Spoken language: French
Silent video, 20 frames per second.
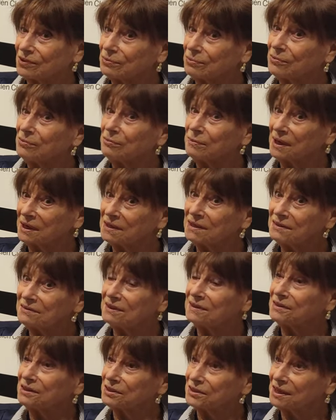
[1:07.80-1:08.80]
que mon mari
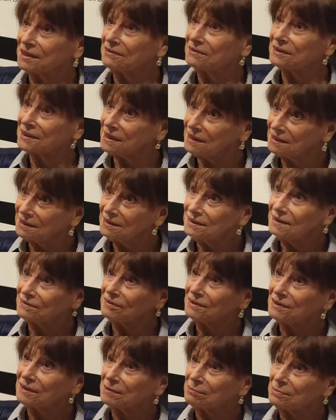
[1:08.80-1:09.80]
était déjà très lié
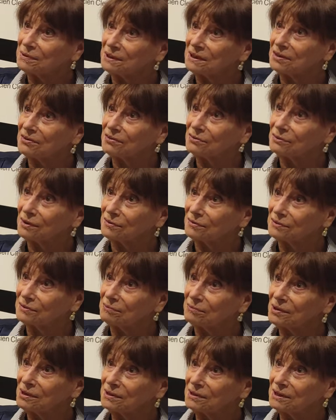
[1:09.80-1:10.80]
avec les Picasso avant
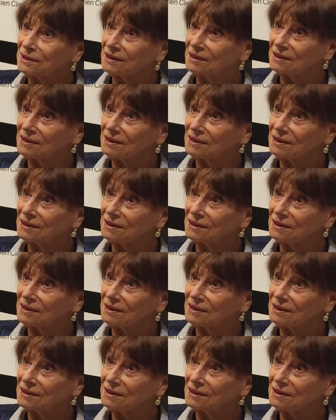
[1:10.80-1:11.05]
moi.